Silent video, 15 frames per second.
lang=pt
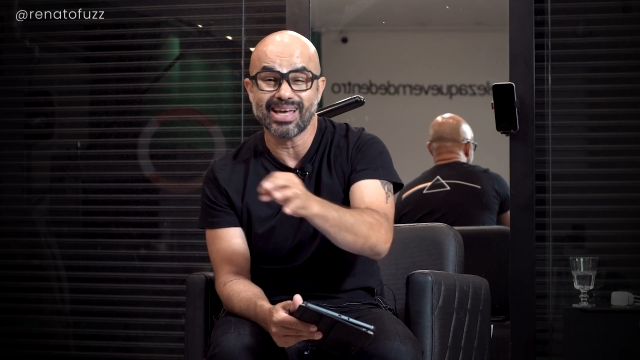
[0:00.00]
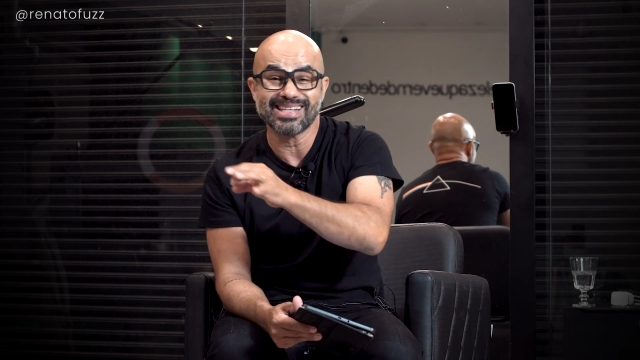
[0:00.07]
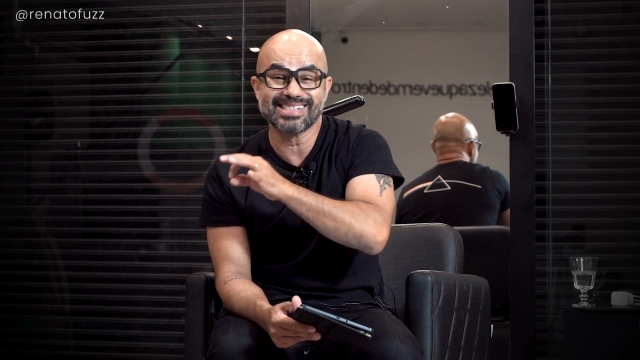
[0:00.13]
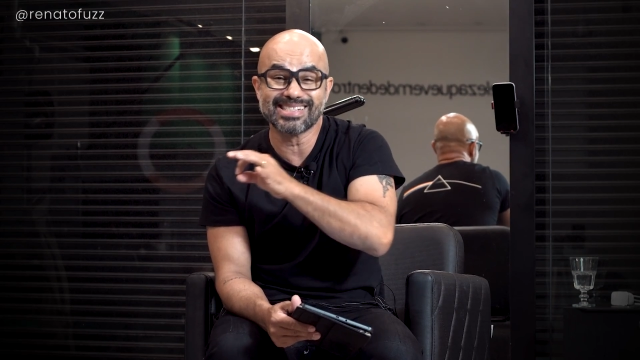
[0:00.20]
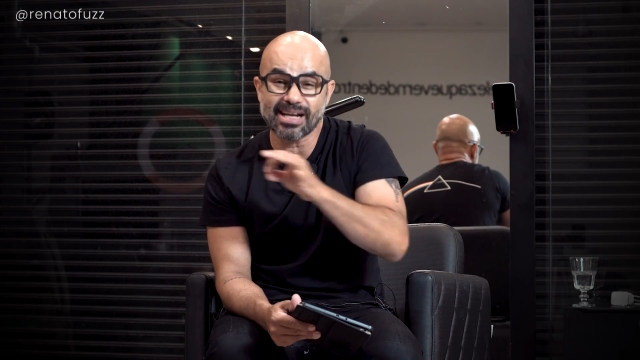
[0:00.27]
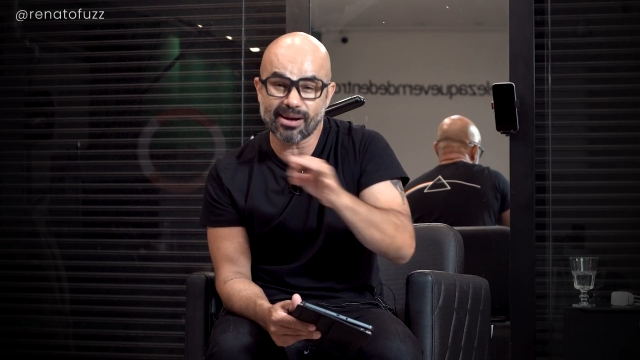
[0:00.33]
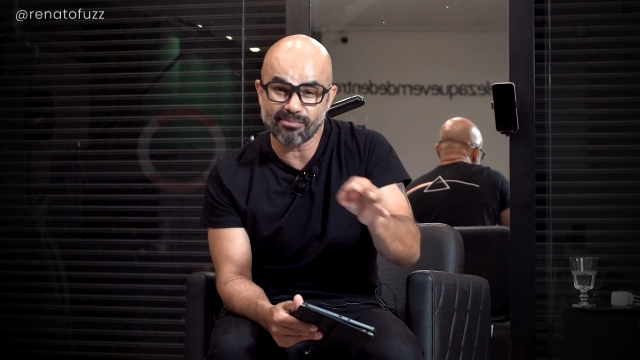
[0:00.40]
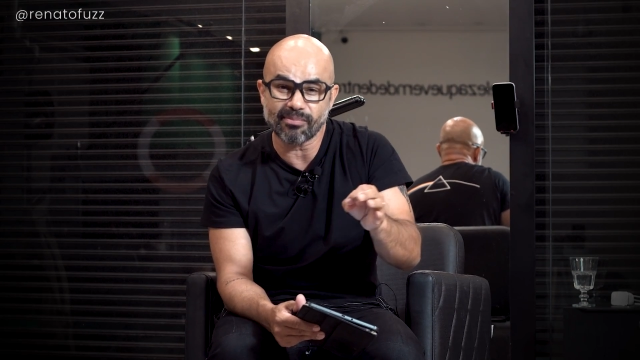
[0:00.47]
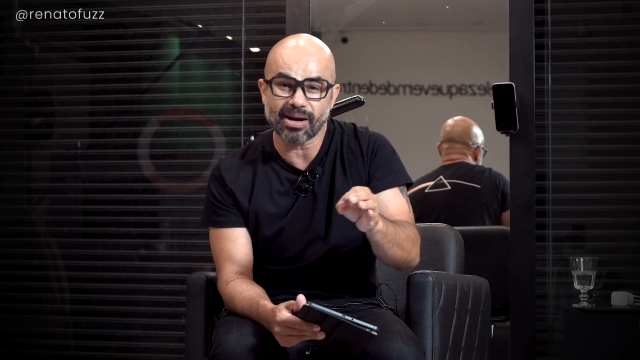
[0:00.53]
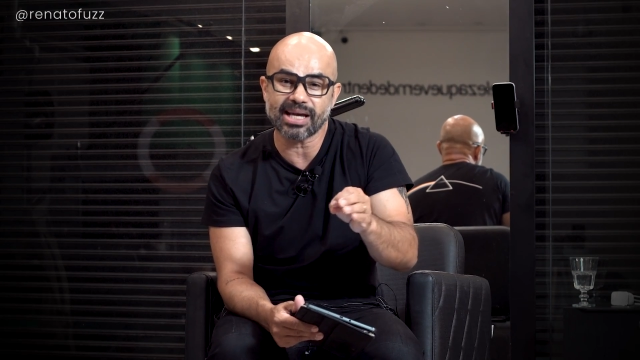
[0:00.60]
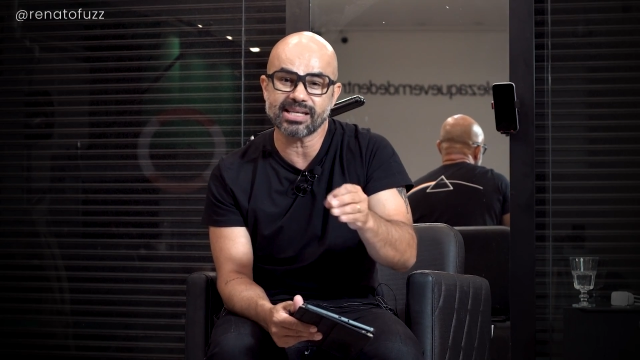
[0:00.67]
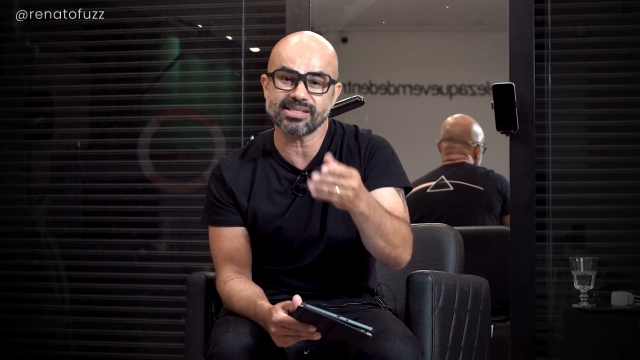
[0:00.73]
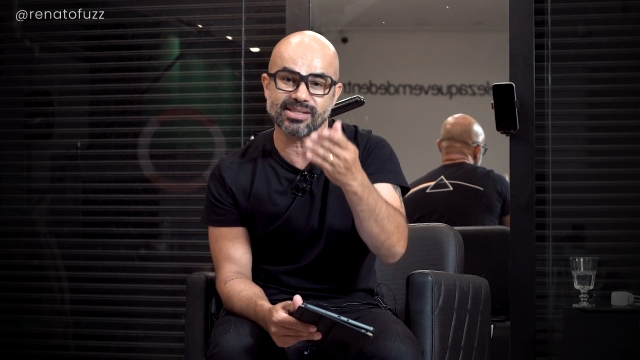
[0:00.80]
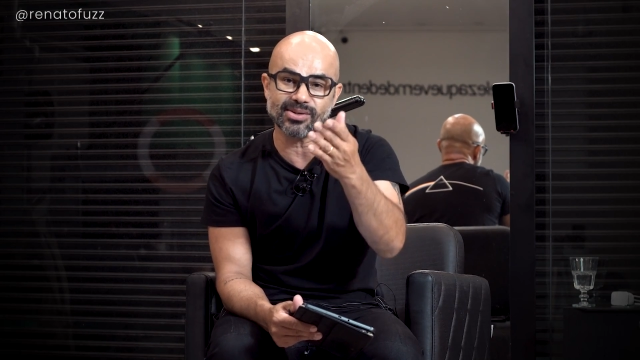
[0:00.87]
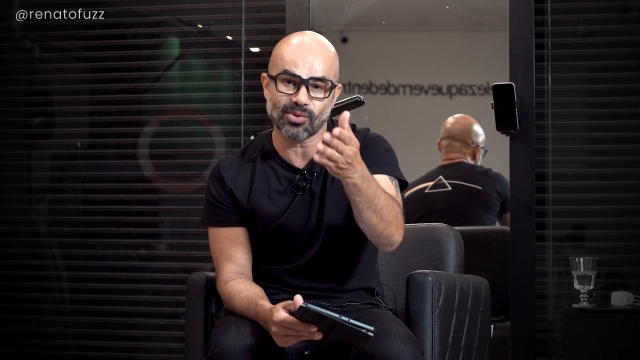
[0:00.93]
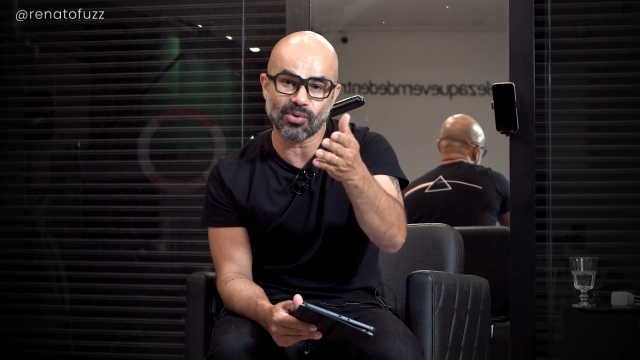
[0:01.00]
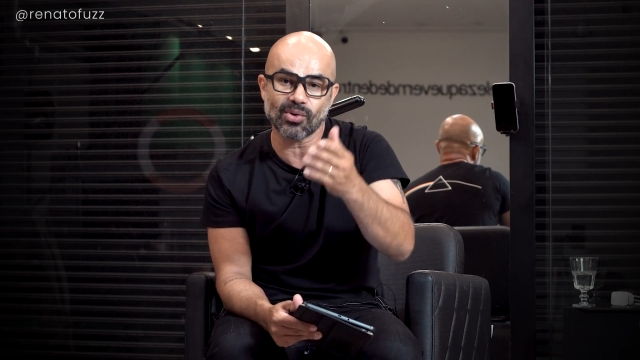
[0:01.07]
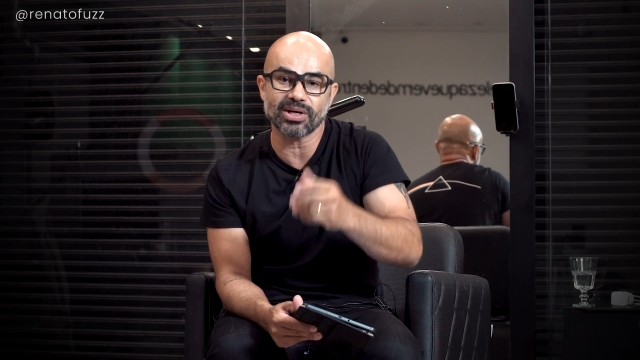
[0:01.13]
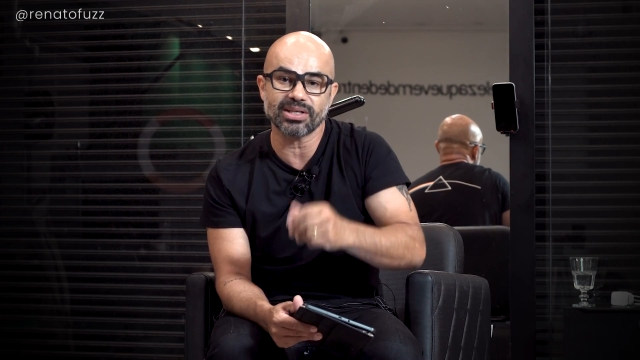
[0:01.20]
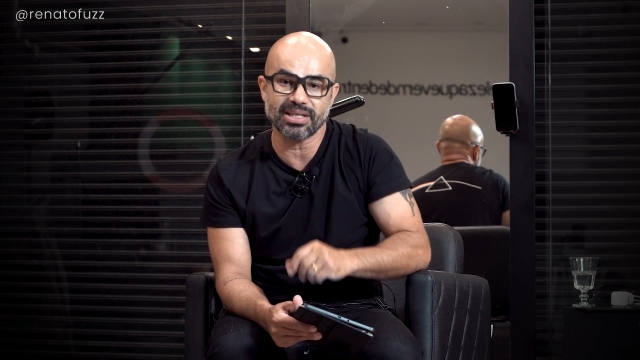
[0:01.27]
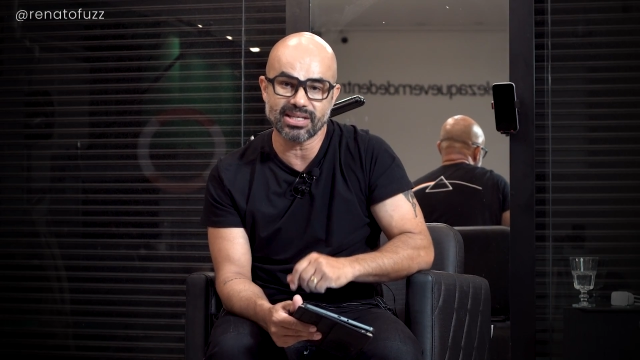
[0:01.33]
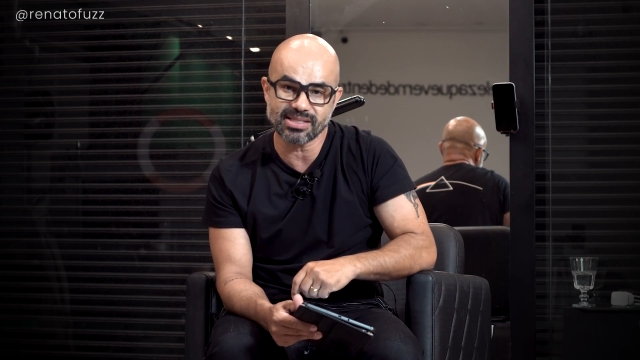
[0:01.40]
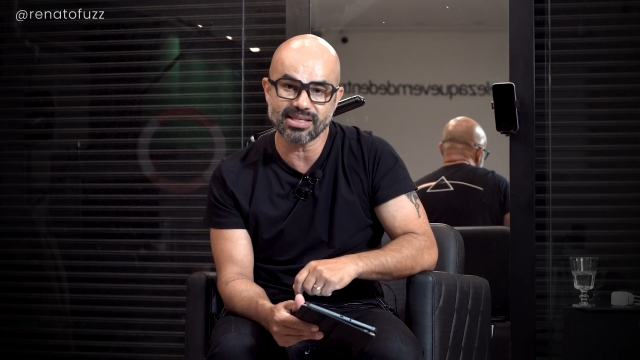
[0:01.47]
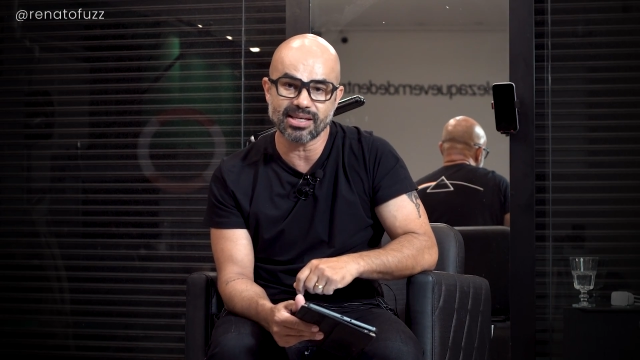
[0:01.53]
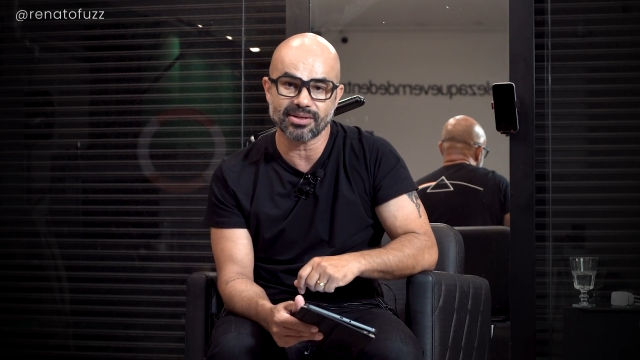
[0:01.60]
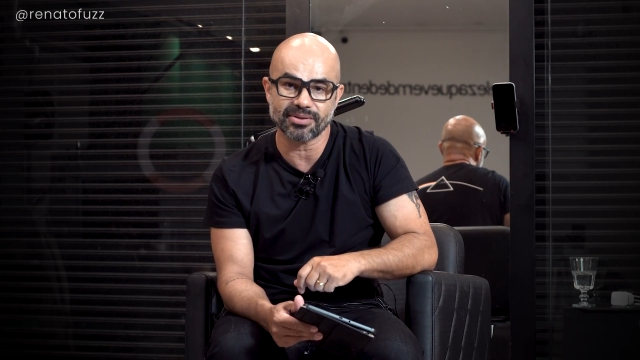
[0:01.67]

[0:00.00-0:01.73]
jamais incorra nesse